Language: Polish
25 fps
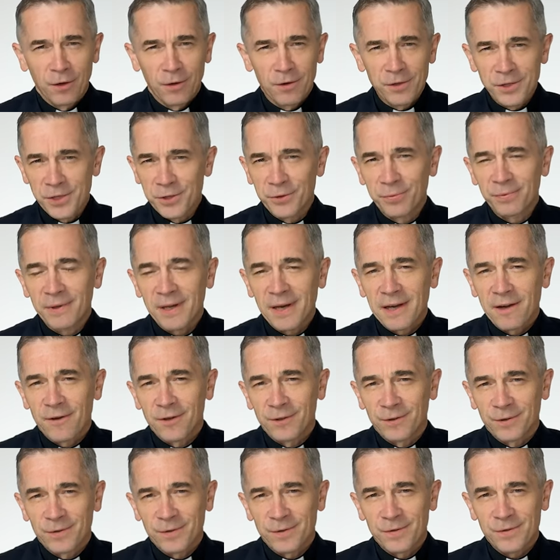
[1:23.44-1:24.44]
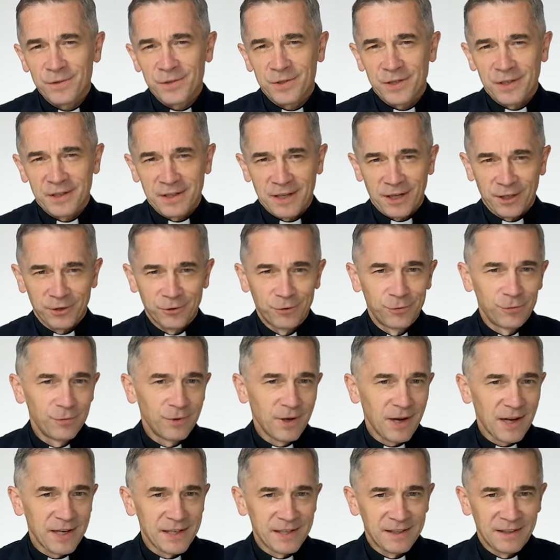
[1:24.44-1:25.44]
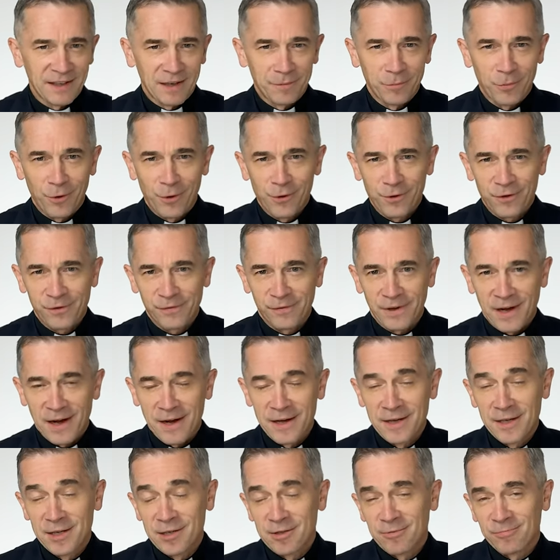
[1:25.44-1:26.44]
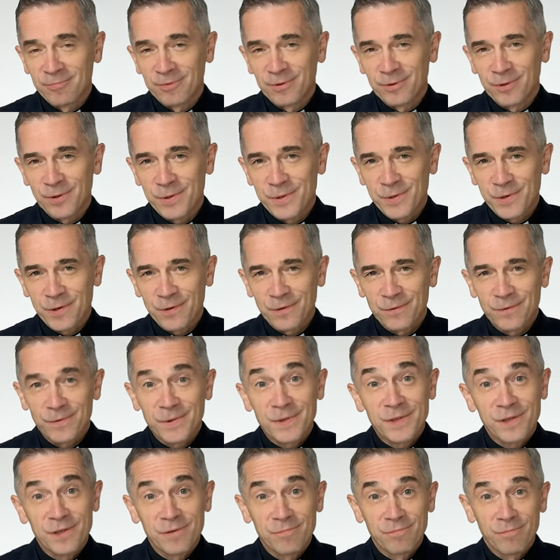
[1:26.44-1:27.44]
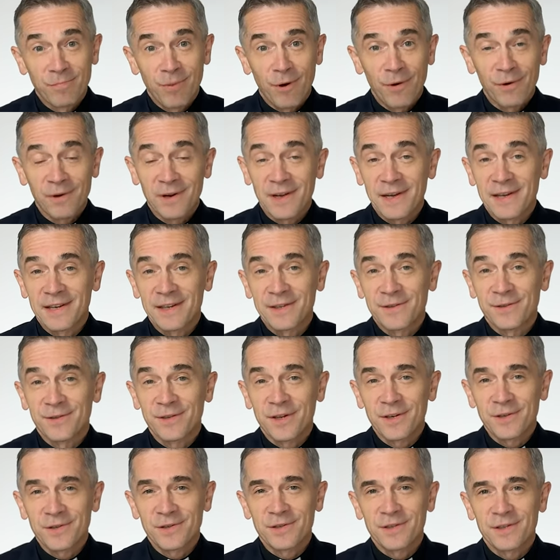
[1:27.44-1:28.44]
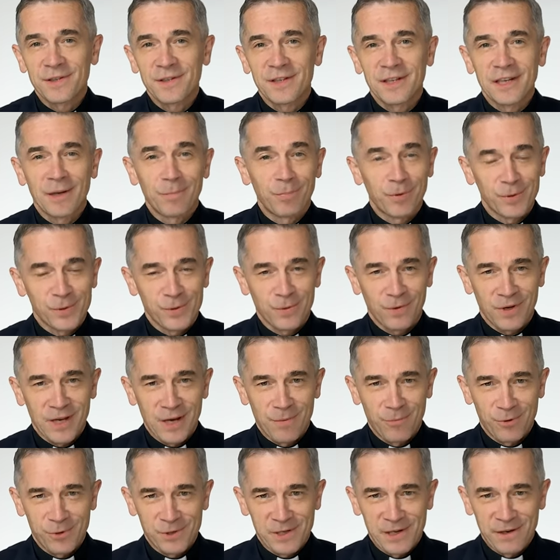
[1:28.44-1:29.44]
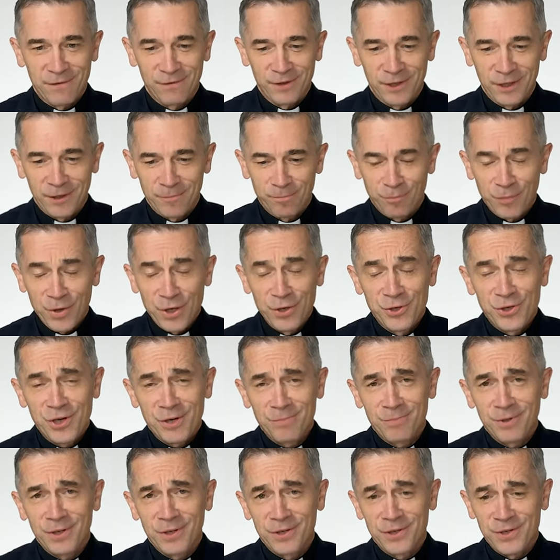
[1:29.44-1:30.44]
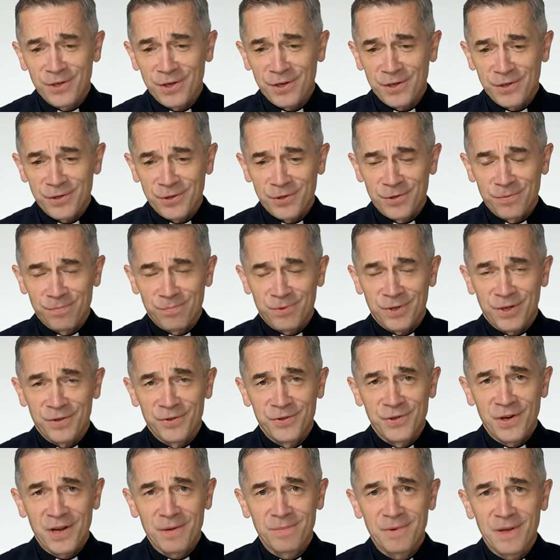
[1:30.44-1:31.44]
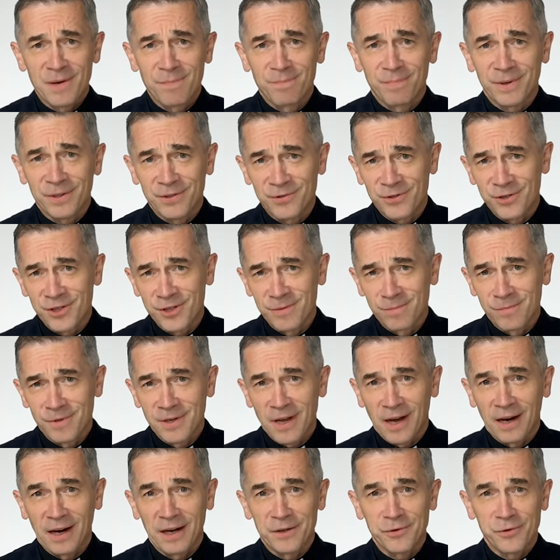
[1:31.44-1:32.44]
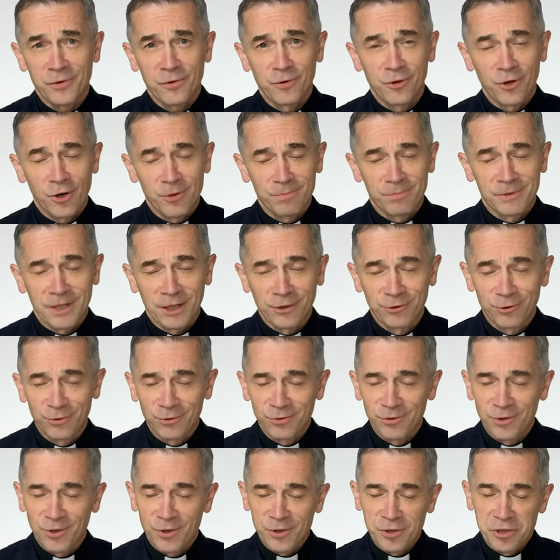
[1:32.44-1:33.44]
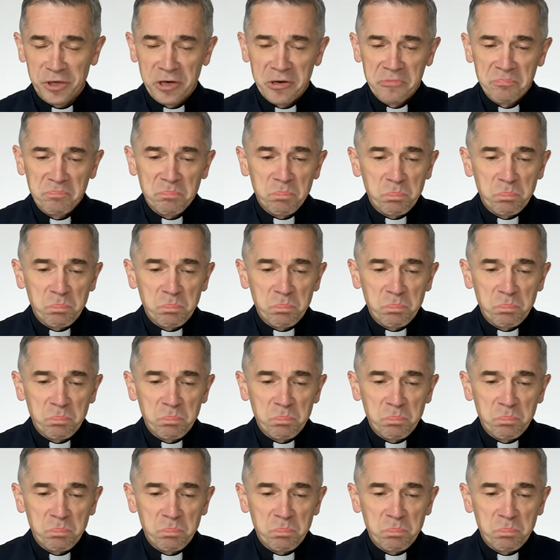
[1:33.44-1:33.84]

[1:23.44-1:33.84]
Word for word: Chodzi tutaj o to, że ta góra i ta morwa to są symbole rzeczy na pozór niemożliwych. Idziemy gdzieś przed siebie, patrzymy, jakaś ogromna trudność.